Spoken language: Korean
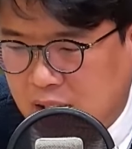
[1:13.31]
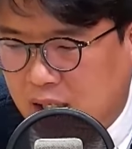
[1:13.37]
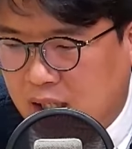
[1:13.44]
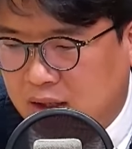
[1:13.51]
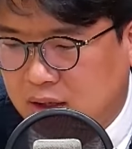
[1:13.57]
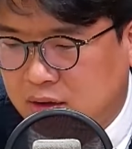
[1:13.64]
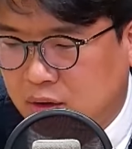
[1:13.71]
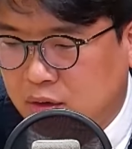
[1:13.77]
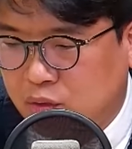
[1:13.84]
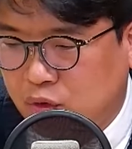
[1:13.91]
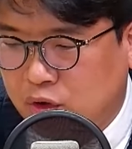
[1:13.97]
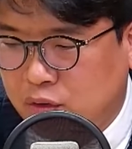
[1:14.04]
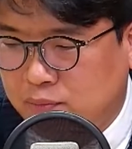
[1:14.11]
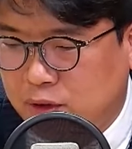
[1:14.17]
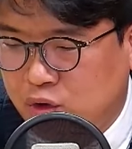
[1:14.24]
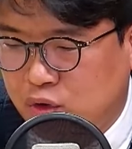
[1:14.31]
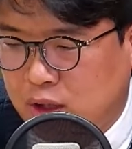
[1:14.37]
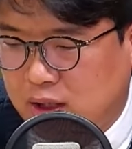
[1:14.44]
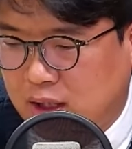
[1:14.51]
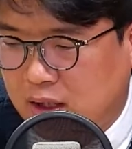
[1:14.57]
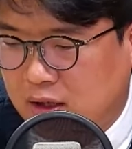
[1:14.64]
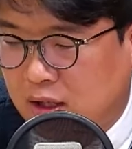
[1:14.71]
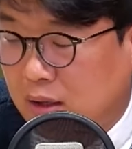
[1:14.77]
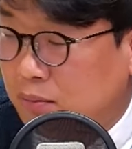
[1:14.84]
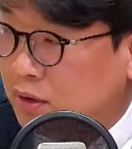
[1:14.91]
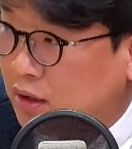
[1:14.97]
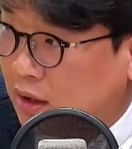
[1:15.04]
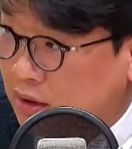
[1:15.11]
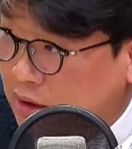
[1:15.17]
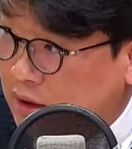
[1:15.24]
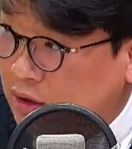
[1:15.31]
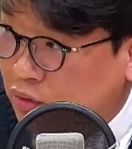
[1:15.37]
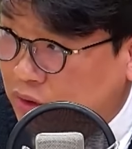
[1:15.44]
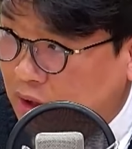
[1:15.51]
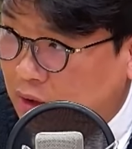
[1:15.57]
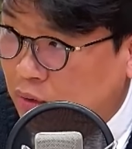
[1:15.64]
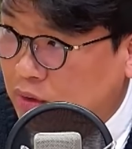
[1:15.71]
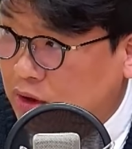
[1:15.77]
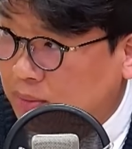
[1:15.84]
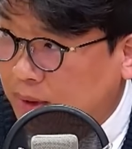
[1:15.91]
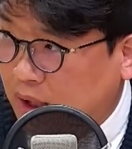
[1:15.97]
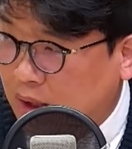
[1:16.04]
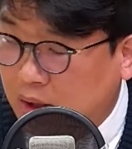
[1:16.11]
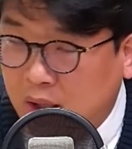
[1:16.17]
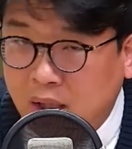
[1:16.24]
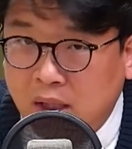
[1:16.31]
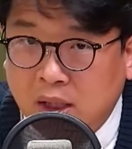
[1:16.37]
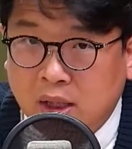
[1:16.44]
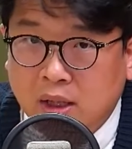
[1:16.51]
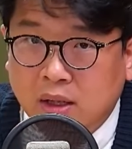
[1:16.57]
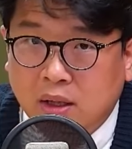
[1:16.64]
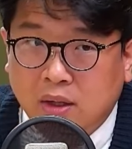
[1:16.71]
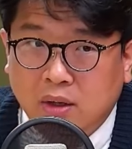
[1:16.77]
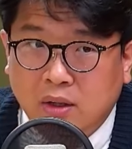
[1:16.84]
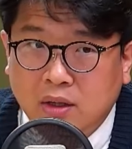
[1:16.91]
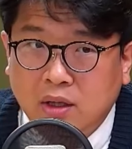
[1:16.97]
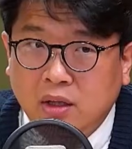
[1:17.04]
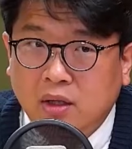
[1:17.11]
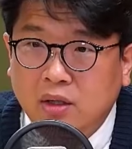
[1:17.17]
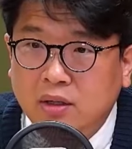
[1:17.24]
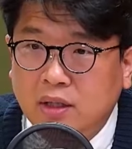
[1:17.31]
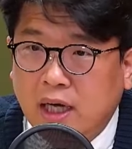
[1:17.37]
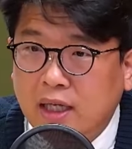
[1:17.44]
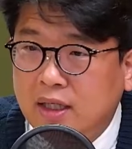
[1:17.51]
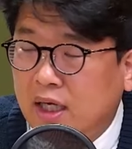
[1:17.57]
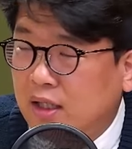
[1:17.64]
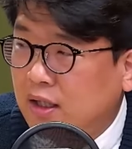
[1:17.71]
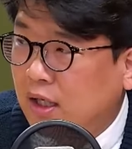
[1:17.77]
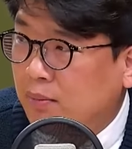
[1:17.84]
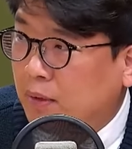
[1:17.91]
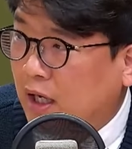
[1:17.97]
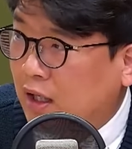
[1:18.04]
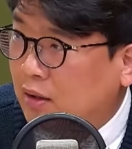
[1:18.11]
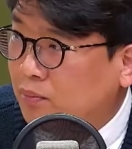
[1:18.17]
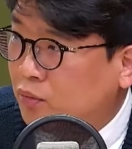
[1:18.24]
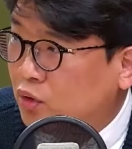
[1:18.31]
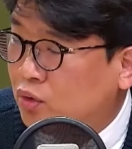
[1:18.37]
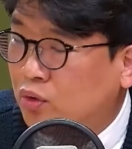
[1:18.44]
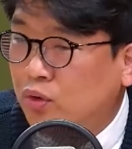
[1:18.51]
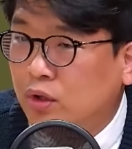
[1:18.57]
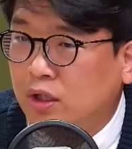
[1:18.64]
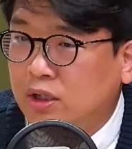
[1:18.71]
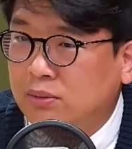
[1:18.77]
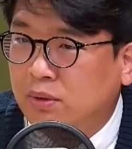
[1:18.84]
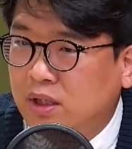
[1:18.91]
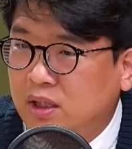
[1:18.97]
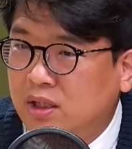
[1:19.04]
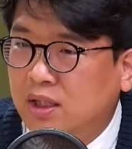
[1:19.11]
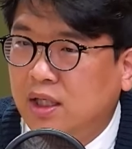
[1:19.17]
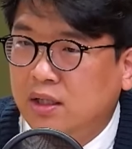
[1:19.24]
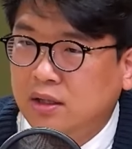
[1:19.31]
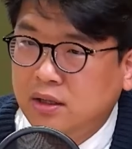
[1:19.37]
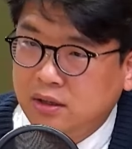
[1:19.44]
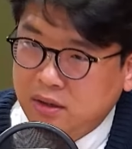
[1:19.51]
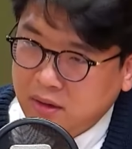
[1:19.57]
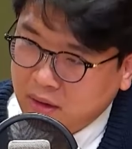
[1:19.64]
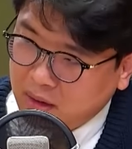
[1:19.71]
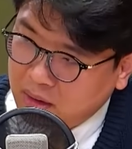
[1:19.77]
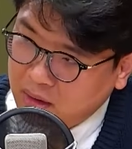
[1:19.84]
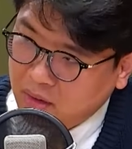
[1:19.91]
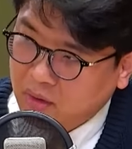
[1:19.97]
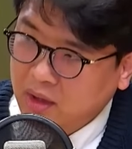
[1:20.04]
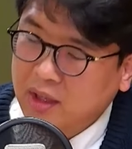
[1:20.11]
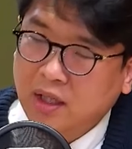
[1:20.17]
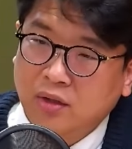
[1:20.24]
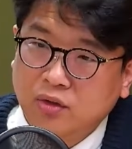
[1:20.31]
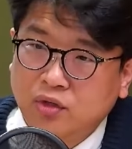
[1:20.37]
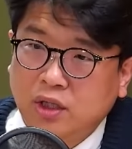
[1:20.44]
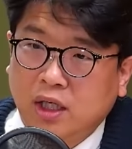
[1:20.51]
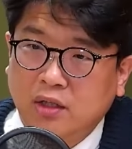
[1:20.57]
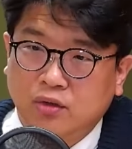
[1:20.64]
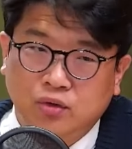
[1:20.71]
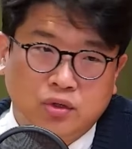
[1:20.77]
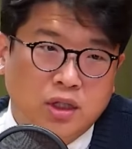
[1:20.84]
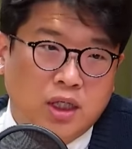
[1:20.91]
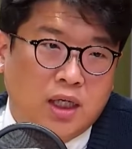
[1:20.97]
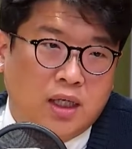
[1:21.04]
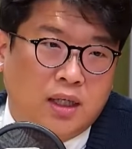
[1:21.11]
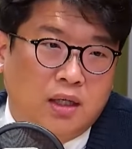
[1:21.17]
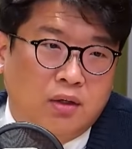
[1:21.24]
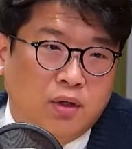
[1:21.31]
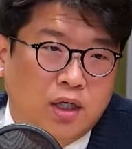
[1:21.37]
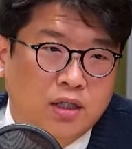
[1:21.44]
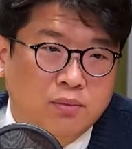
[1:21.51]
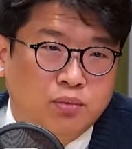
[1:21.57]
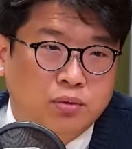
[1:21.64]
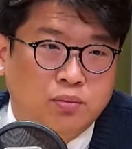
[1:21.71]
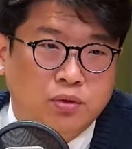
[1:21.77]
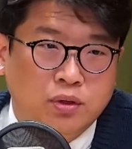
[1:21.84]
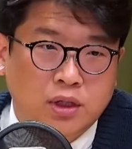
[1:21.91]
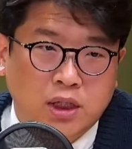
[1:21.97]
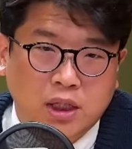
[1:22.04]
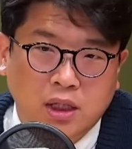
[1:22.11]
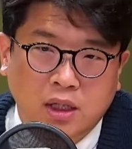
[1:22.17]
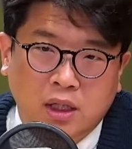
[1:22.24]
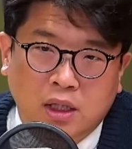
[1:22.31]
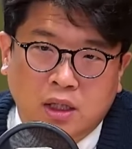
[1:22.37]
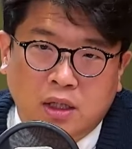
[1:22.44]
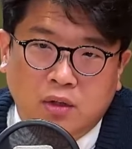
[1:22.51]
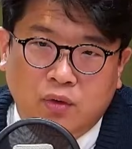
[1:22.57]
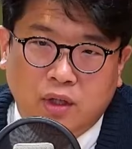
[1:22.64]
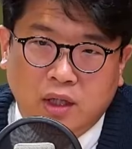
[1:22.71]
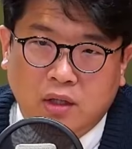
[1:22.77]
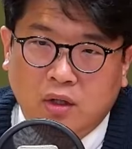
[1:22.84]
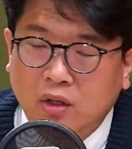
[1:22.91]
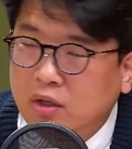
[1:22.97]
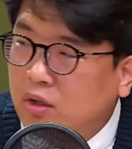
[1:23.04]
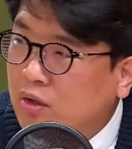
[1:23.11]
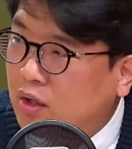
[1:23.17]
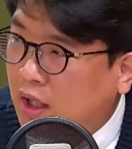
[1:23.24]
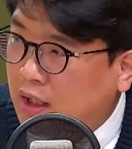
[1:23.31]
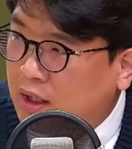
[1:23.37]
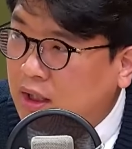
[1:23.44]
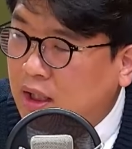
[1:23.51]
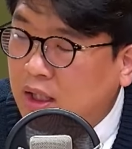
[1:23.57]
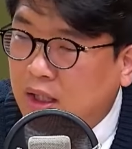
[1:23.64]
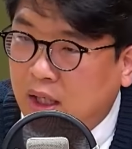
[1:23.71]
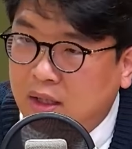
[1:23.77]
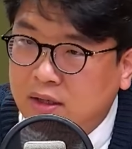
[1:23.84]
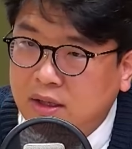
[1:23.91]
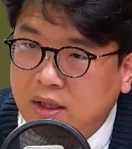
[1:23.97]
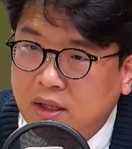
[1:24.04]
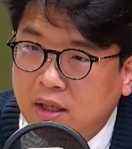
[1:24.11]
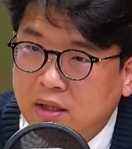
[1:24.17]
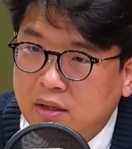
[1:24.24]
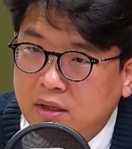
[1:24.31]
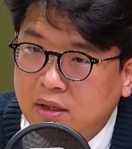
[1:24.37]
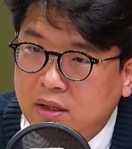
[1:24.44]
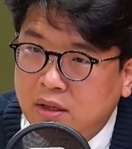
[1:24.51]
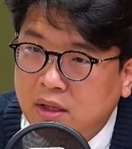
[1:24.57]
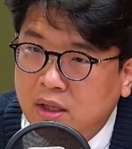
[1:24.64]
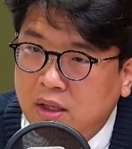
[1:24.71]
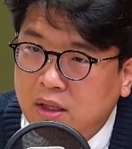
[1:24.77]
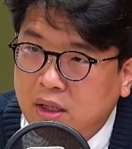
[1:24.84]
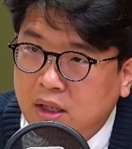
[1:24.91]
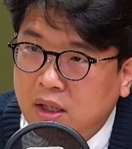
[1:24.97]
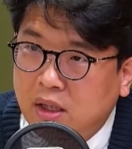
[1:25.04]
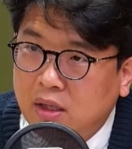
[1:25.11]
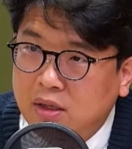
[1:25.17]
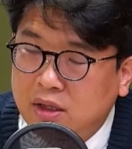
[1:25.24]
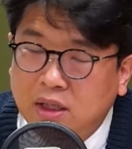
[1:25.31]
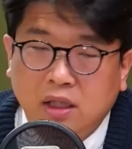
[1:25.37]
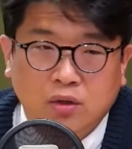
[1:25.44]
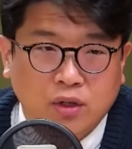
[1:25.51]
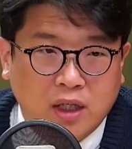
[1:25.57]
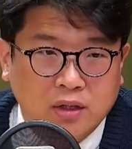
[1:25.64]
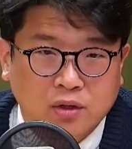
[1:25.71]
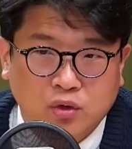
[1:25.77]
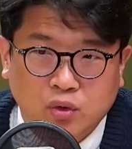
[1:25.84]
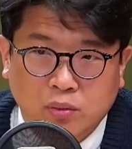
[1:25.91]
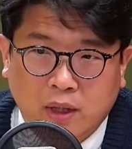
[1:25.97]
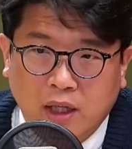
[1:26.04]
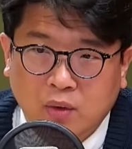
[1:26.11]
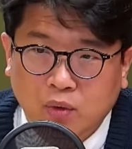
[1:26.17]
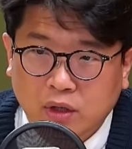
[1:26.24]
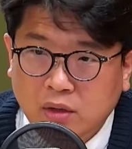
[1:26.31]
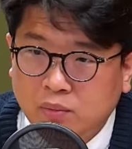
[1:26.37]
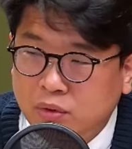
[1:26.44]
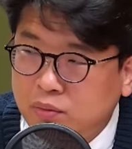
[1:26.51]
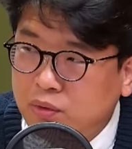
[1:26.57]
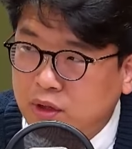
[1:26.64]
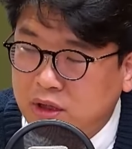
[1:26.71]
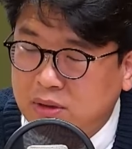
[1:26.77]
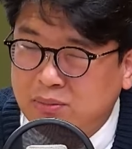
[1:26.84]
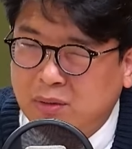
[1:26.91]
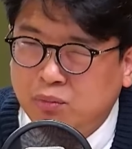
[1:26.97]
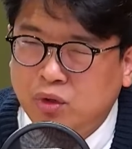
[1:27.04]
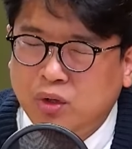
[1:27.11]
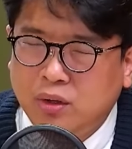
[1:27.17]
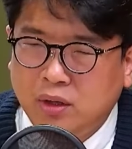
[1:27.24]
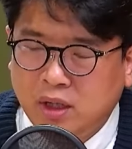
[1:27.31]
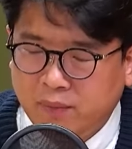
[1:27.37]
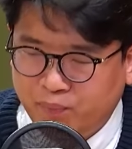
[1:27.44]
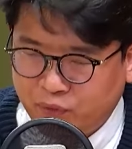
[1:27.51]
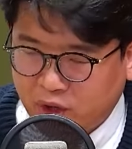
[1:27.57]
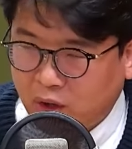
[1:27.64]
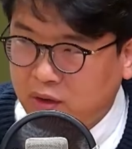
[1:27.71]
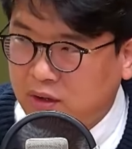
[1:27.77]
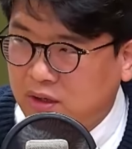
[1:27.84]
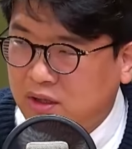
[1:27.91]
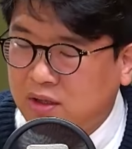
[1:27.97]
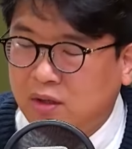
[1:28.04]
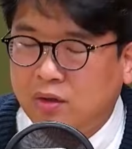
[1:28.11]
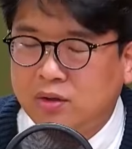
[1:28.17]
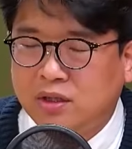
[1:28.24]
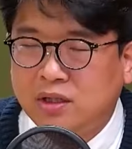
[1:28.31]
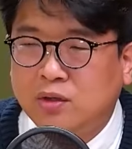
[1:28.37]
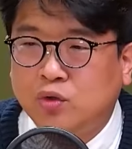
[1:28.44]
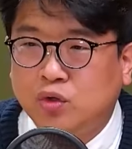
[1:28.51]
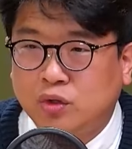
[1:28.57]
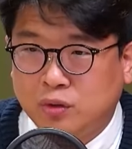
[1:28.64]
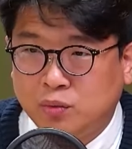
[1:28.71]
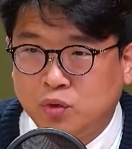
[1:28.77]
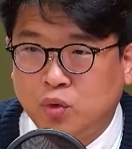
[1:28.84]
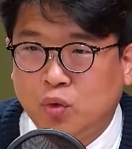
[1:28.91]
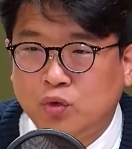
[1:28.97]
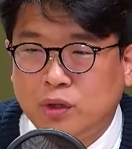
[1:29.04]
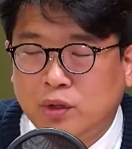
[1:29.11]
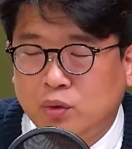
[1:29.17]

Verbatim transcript: 장하나 전 의원도 민주당 탈당하면서까지 지지 유세를 해줬지만 어, 그런 하나하나의 마음도 중요하지만 크게는 여기 대선 주자가 누구야라고 하는 부분이 되게 컸던 거 아닌가라는 생각을 어, 지나고 나서 좀 하고 있는 부분이 있습니다. 물론 더 들어 듣고 총,